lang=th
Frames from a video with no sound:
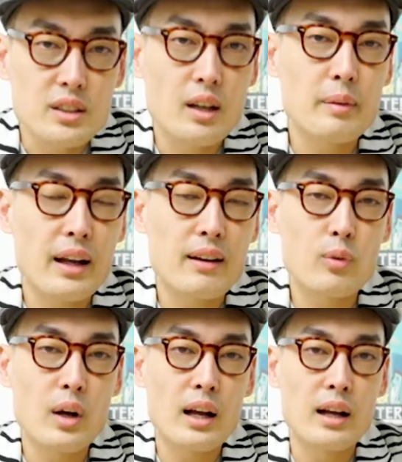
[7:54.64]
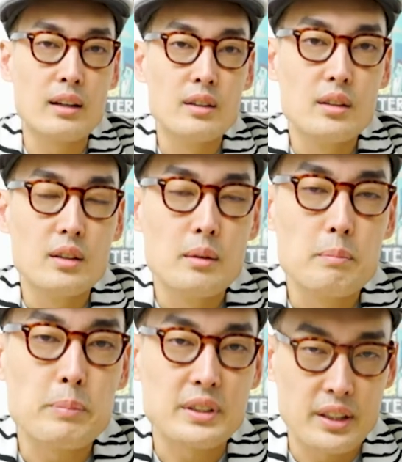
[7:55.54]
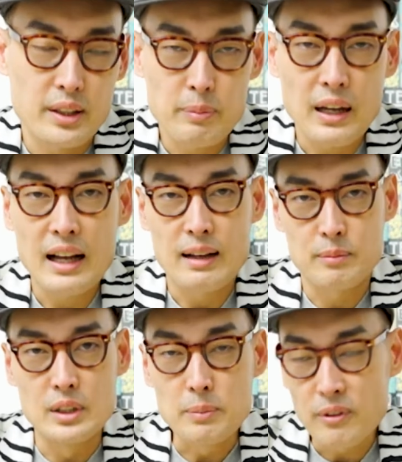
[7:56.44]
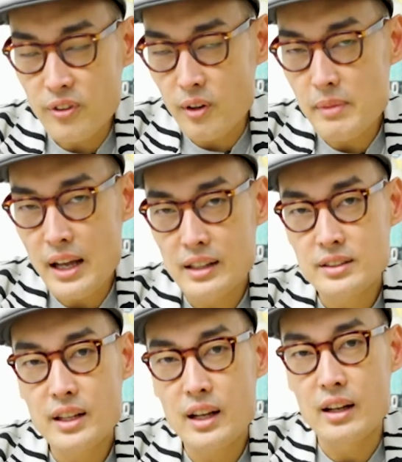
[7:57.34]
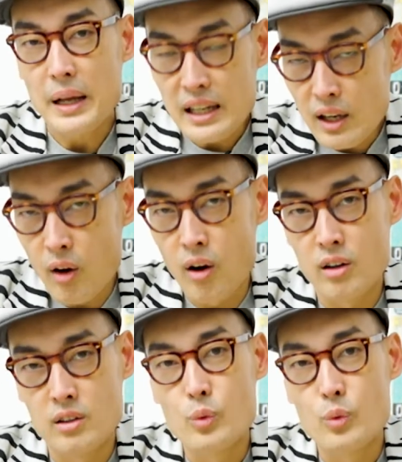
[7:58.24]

เชื่อไหมครับว่าประสิทธิภาพหรือ performance เนี่ยเป็นลอง